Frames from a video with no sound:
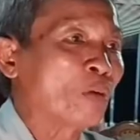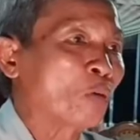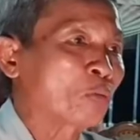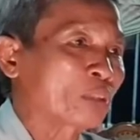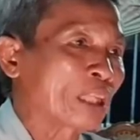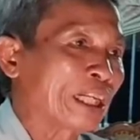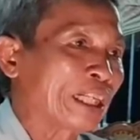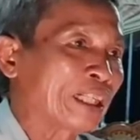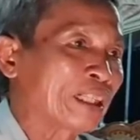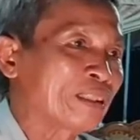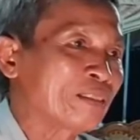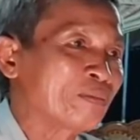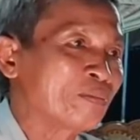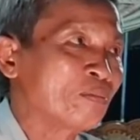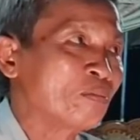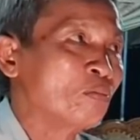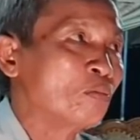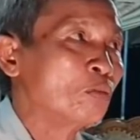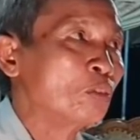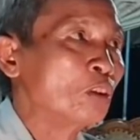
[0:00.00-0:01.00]
một tiền
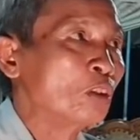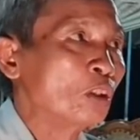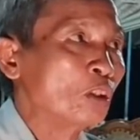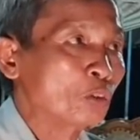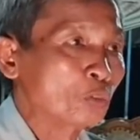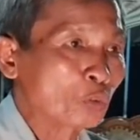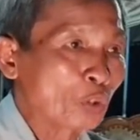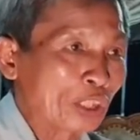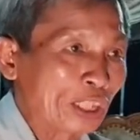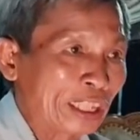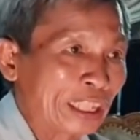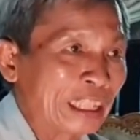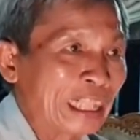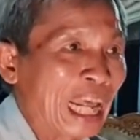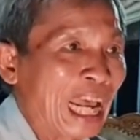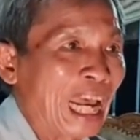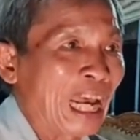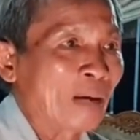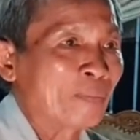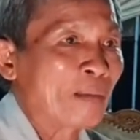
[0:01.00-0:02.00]
tuy
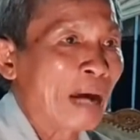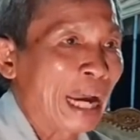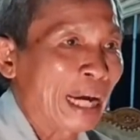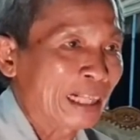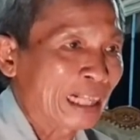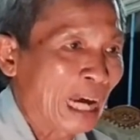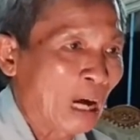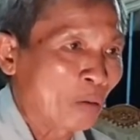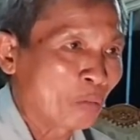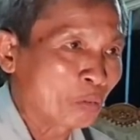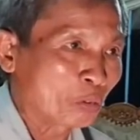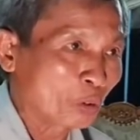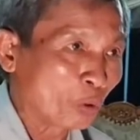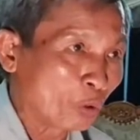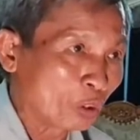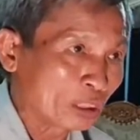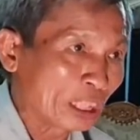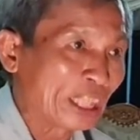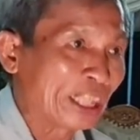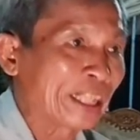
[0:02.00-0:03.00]
là bạc học
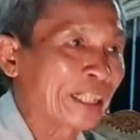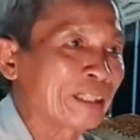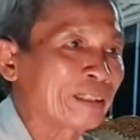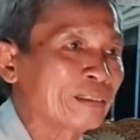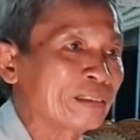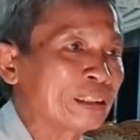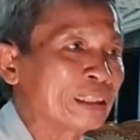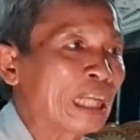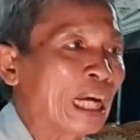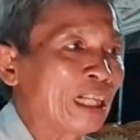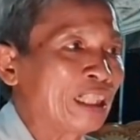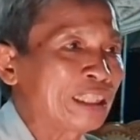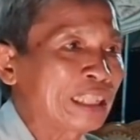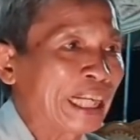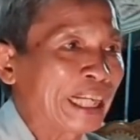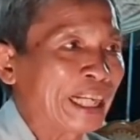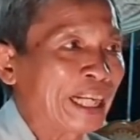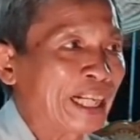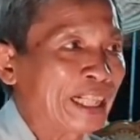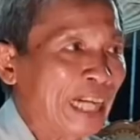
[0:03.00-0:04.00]
lúa thiên vẫn
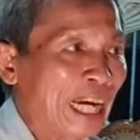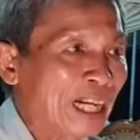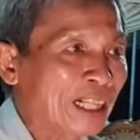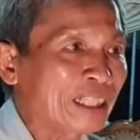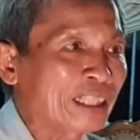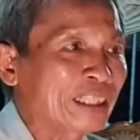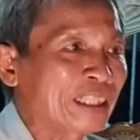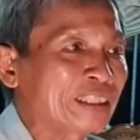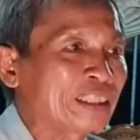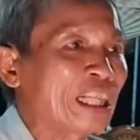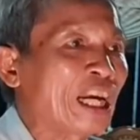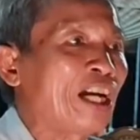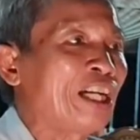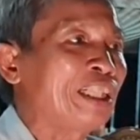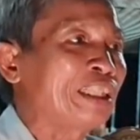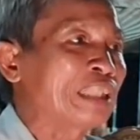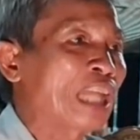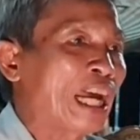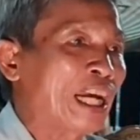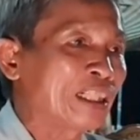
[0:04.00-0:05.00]
khe khắc
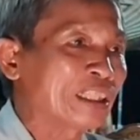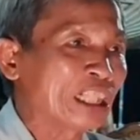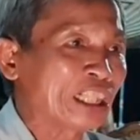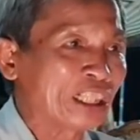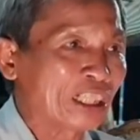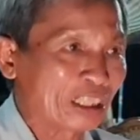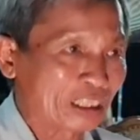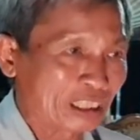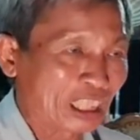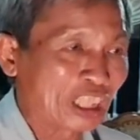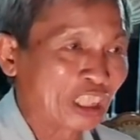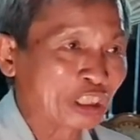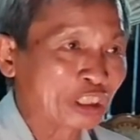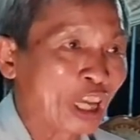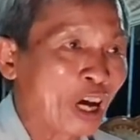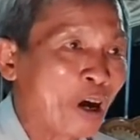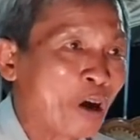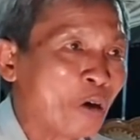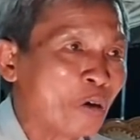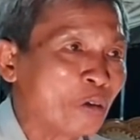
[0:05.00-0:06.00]
với tá điền từ
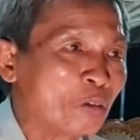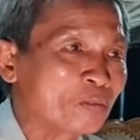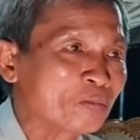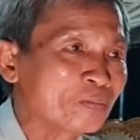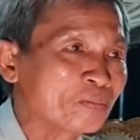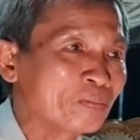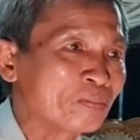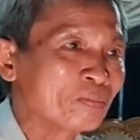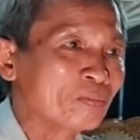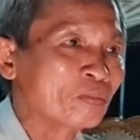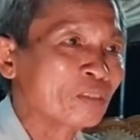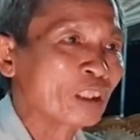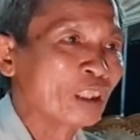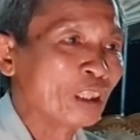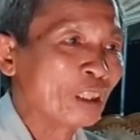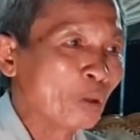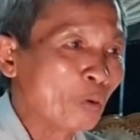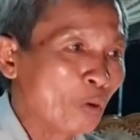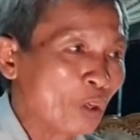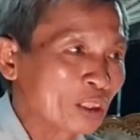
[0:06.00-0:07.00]
tô
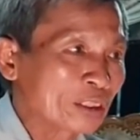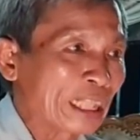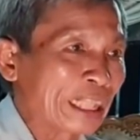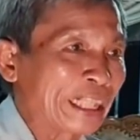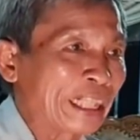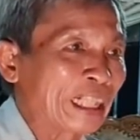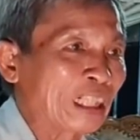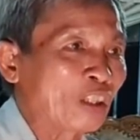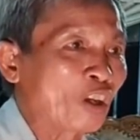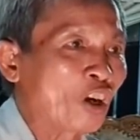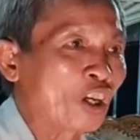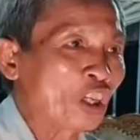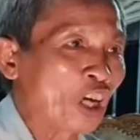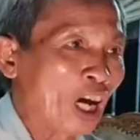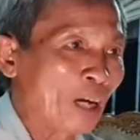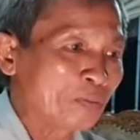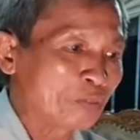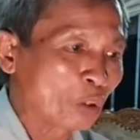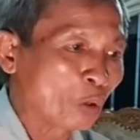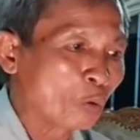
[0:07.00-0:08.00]
lúa tiền lo
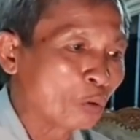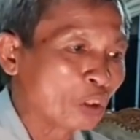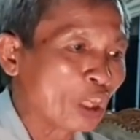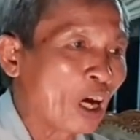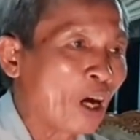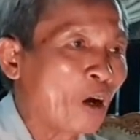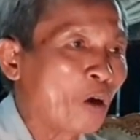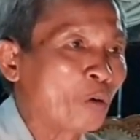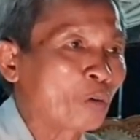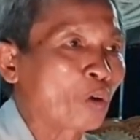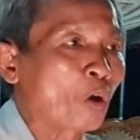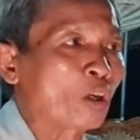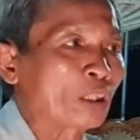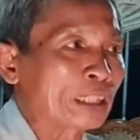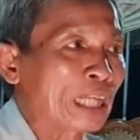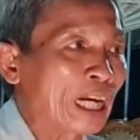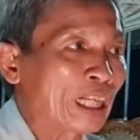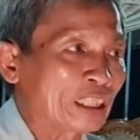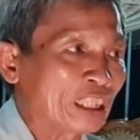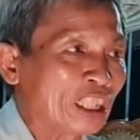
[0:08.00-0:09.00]
góp thu vô
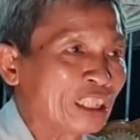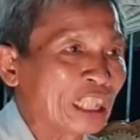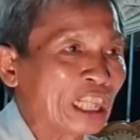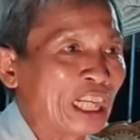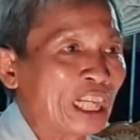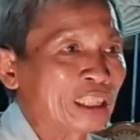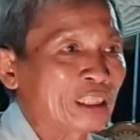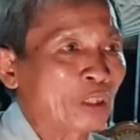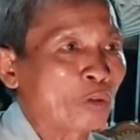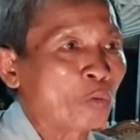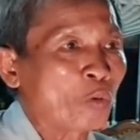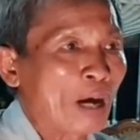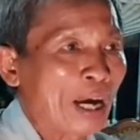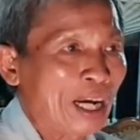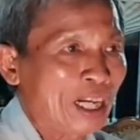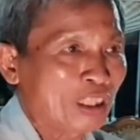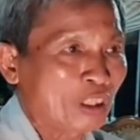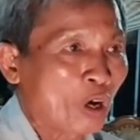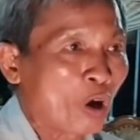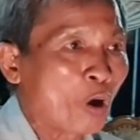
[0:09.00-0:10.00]
còn nhân với nghĩa thì
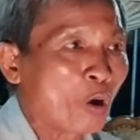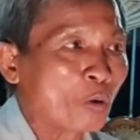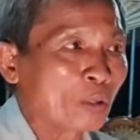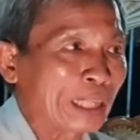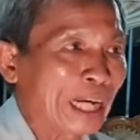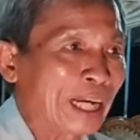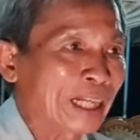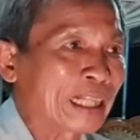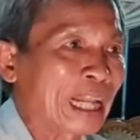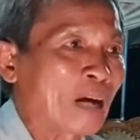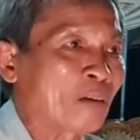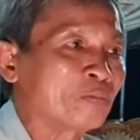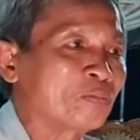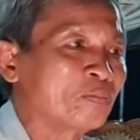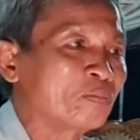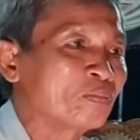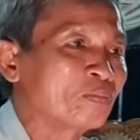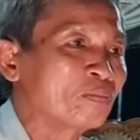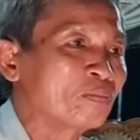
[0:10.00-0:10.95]
quá khô khan lòng